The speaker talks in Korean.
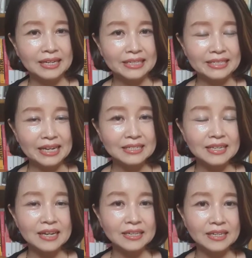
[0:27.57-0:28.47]

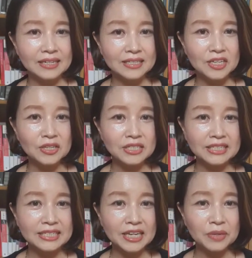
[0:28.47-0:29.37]
상세하게
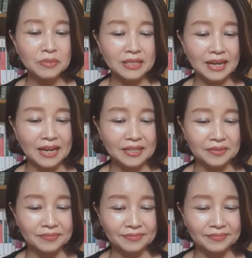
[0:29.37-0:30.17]
쓰여진 책입니다.